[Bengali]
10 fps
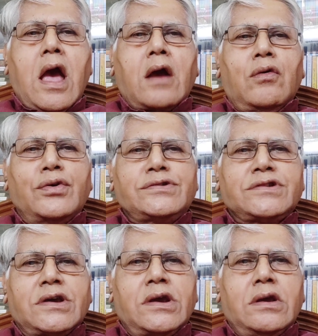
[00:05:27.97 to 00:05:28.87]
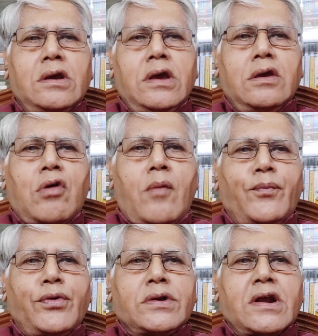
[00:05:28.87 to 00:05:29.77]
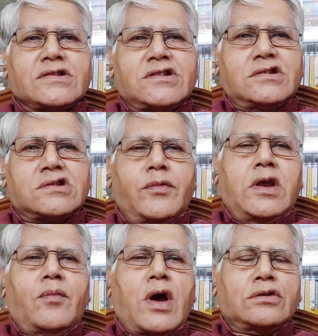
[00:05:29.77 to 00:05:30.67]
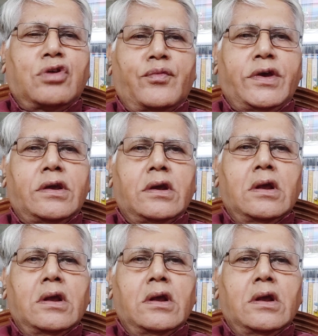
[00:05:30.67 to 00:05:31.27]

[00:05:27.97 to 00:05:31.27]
এখন যে এই কম্পিউটার সিস্টেমের মাধ্যমে